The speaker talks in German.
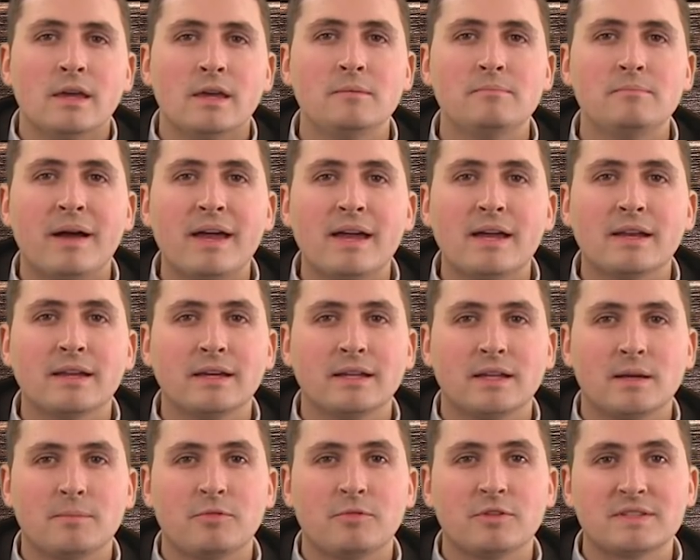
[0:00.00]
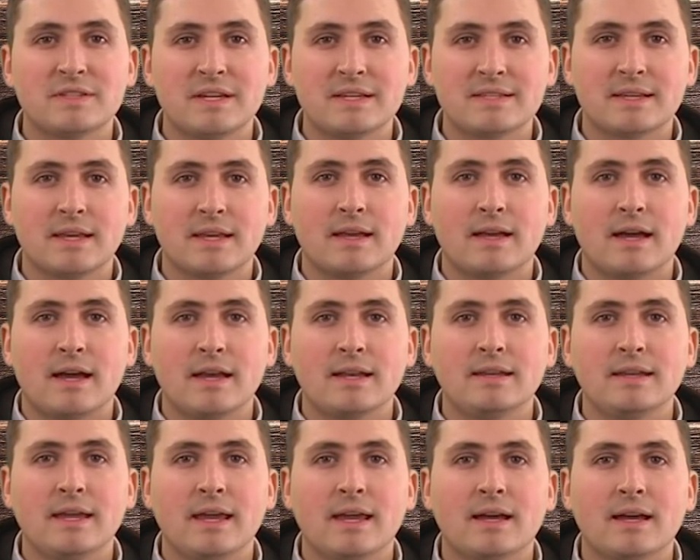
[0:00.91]
In Bayern geht der Prozess gegen
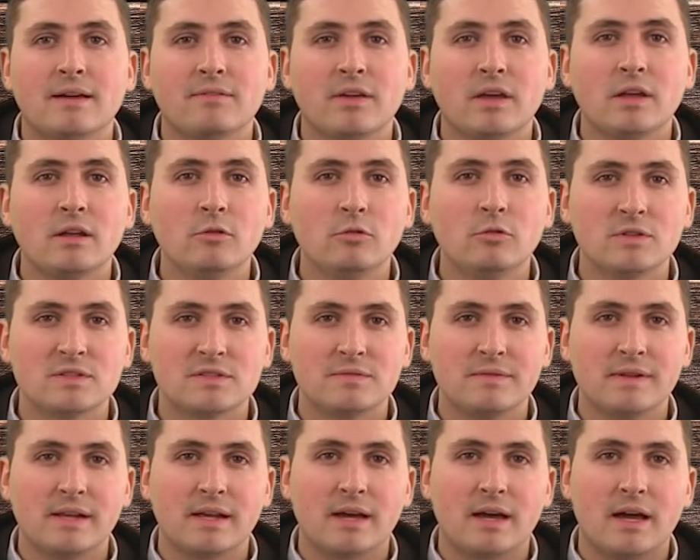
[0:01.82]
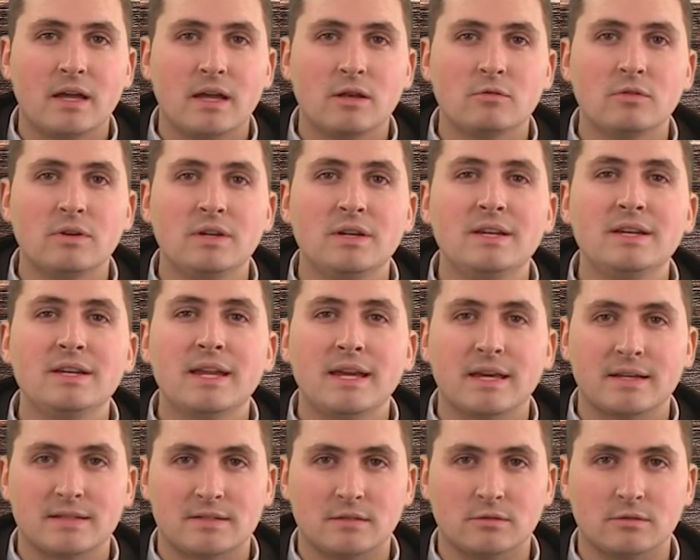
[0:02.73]
einen Jäger wegen Luchswilderei nun in die
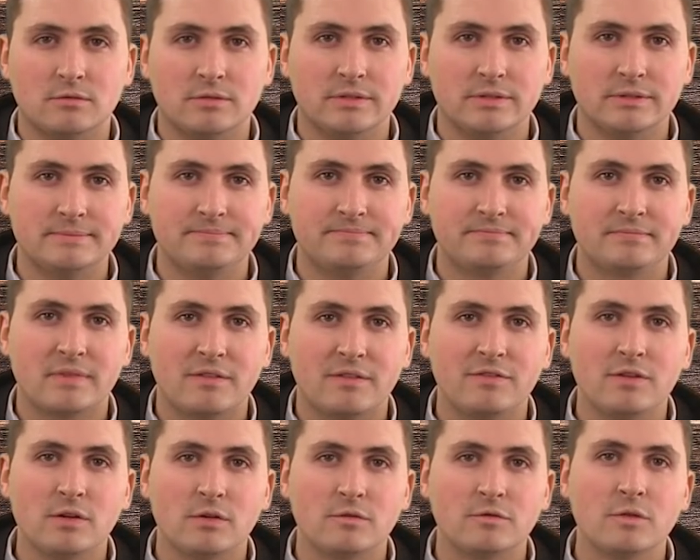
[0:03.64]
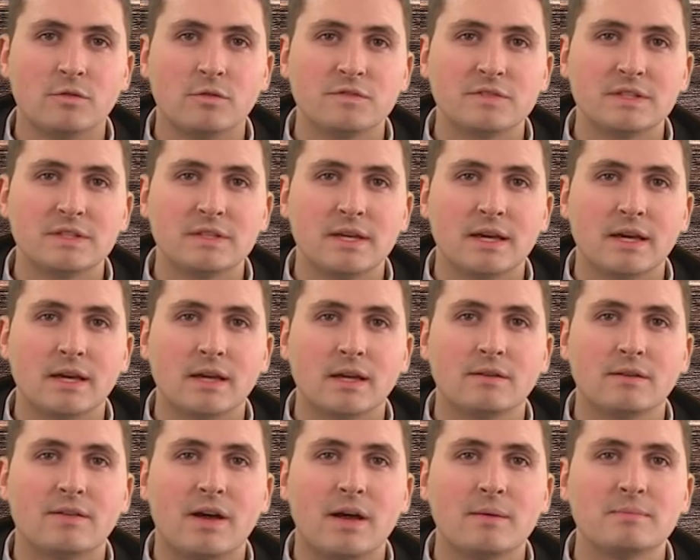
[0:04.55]
nächste Runde. Der
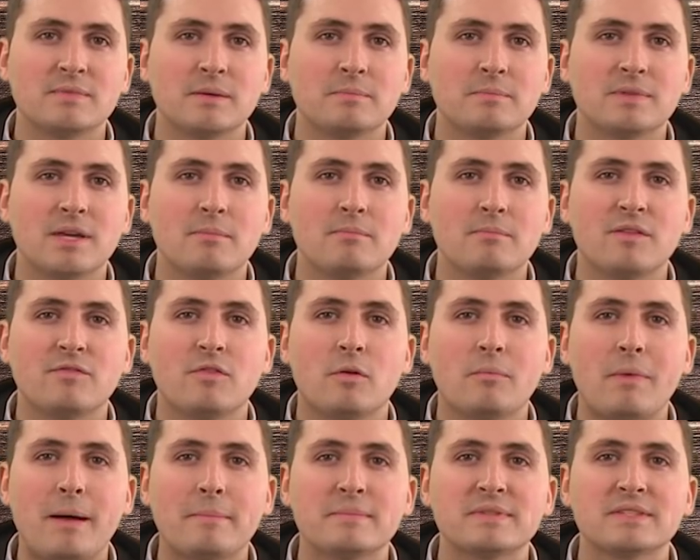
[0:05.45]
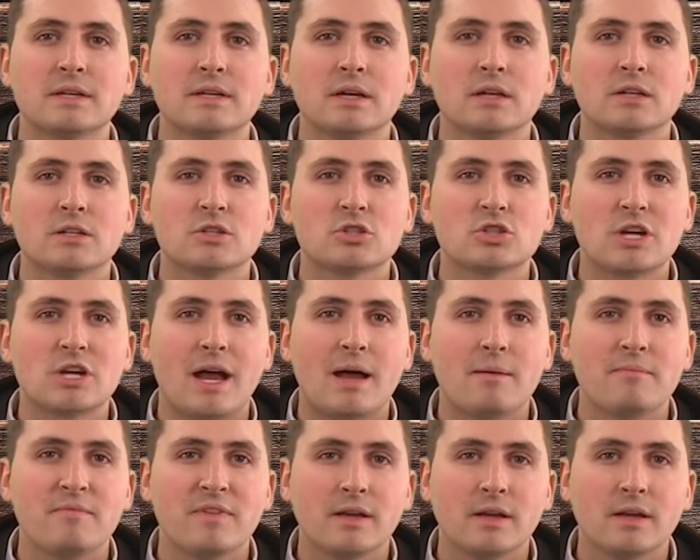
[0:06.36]
54-Jährige war im September vom Amtsgericht
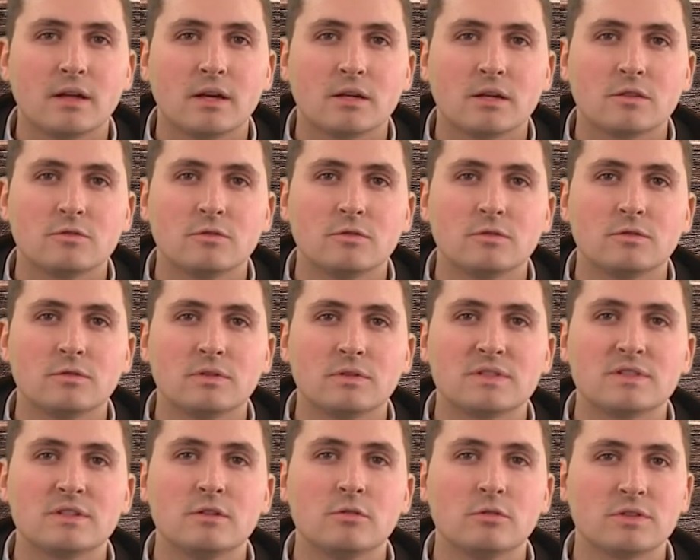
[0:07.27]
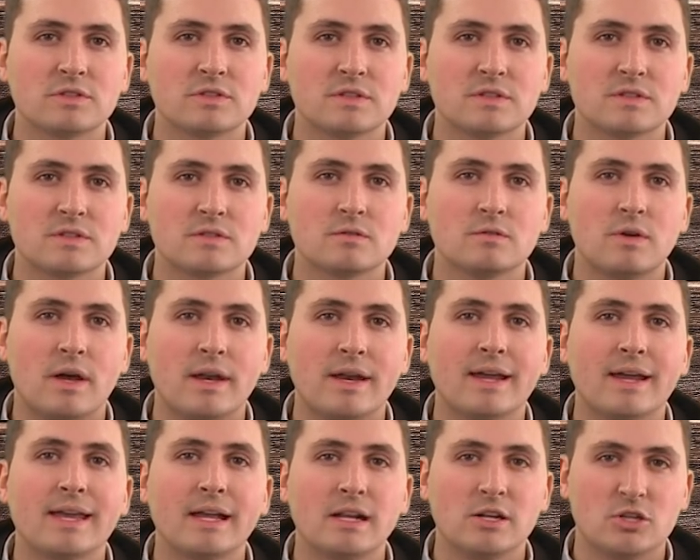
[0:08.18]
Scham wegen einer Tötung des Luchses zu
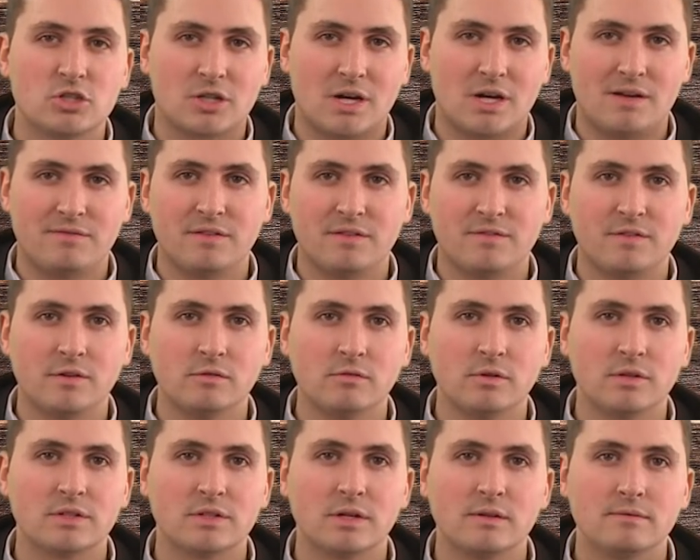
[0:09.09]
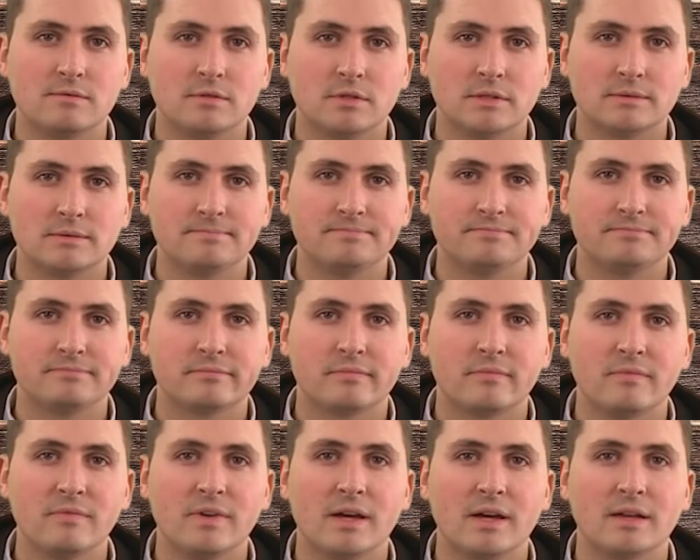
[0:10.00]
einer Geldstrafe verurteilt worden.
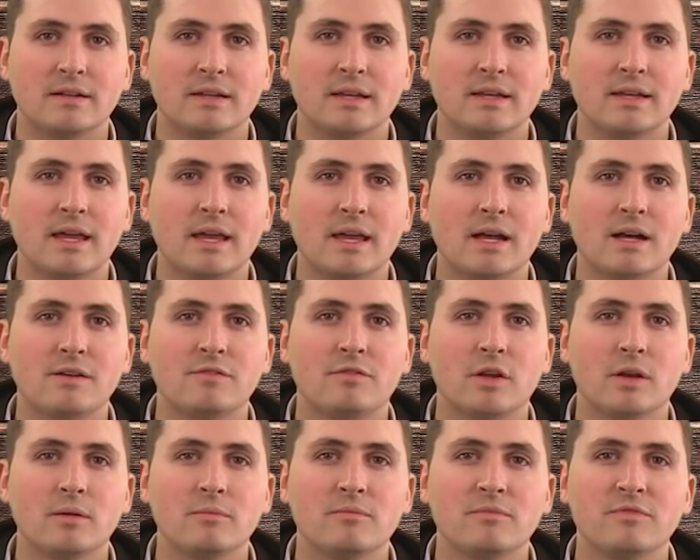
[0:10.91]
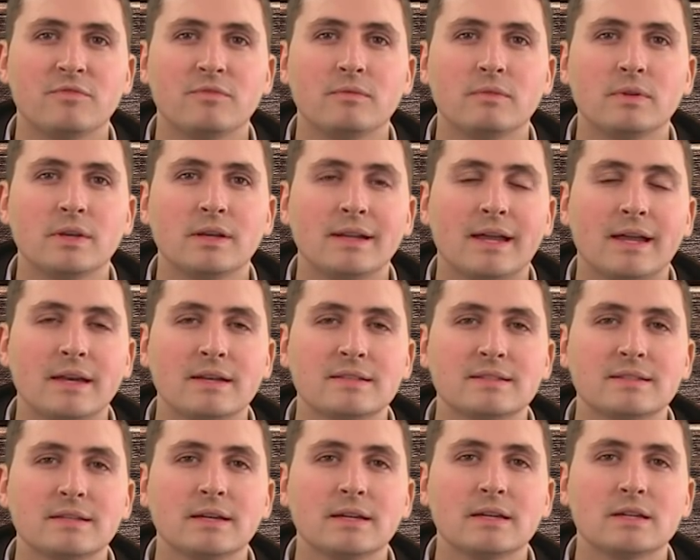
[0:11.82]
Während der Jäger vor dem
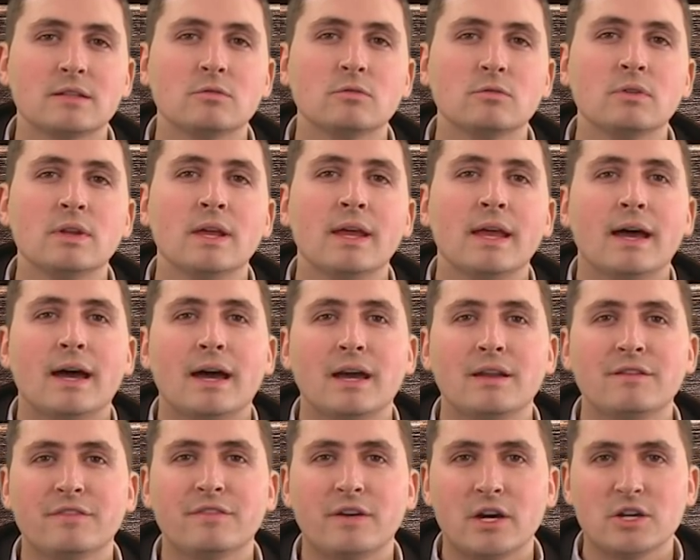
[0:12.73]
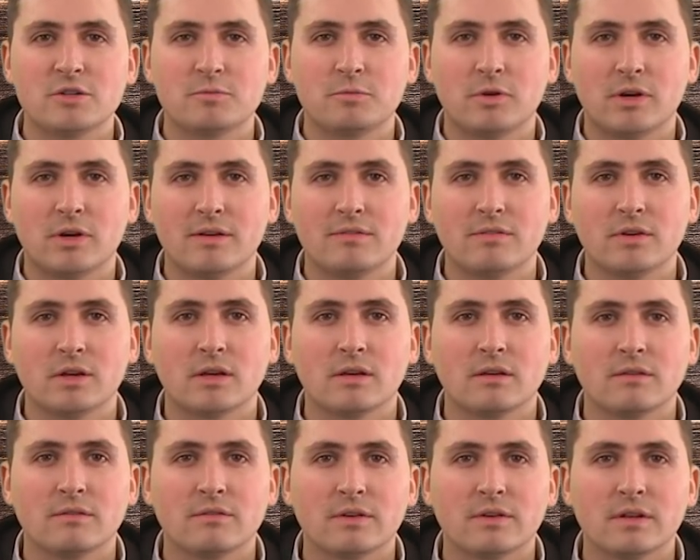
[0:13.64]
Landesgericht nun einen Freispruch
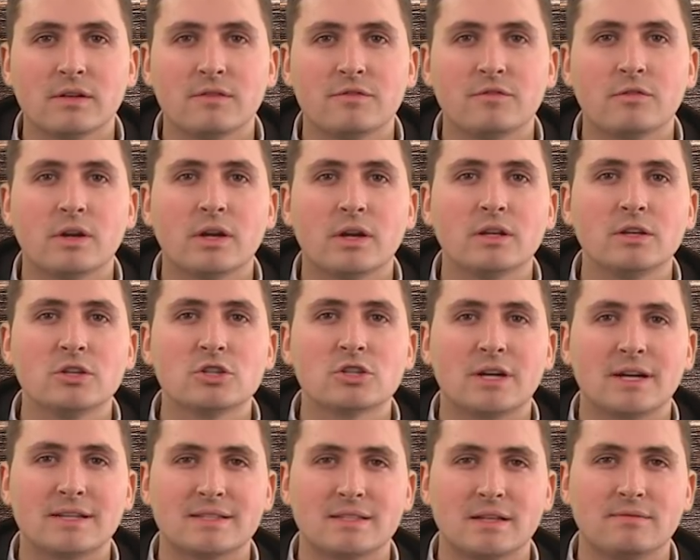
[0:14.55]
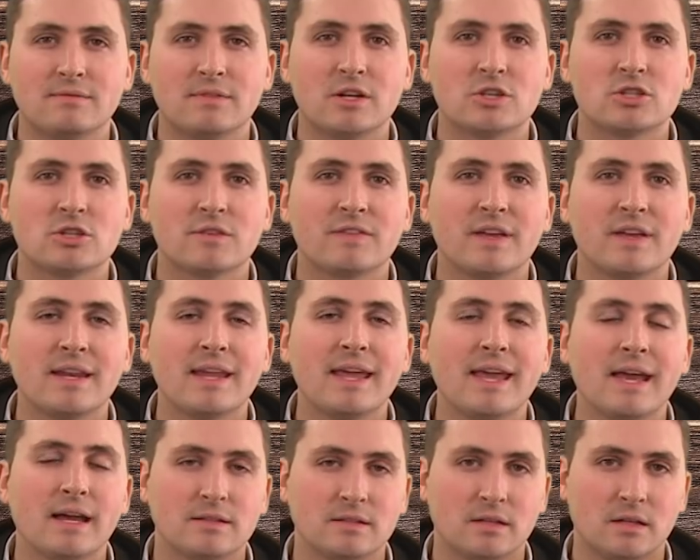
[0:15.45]
erwirken will, fordert die Staatsanwaltschaft eine
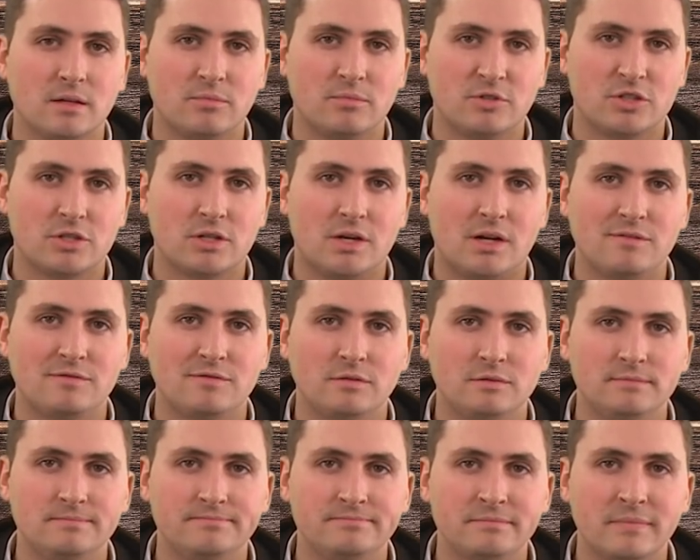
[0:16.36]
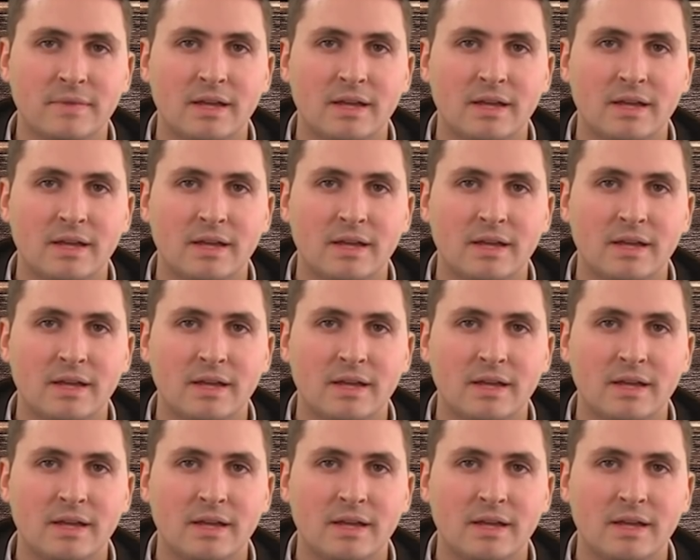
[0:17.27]
härtere Bestrafung.